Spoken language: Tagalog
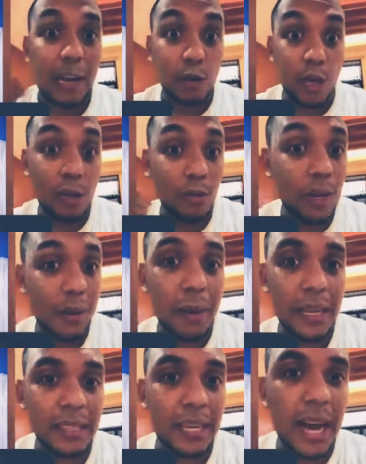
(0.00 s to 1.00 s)
lalo na nung
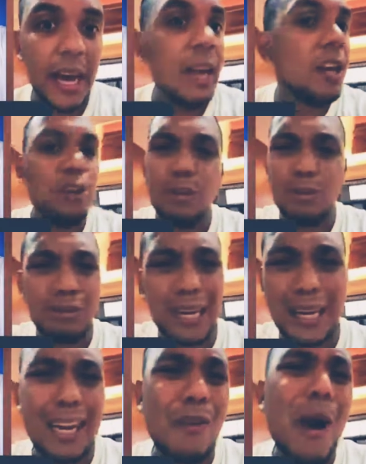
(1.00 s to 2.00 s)
nabash ka nung
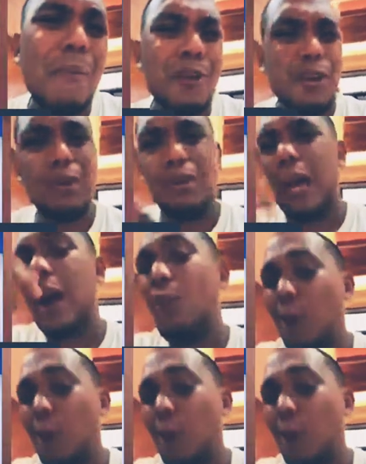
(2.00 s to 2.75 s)
sa ginawa mo noon.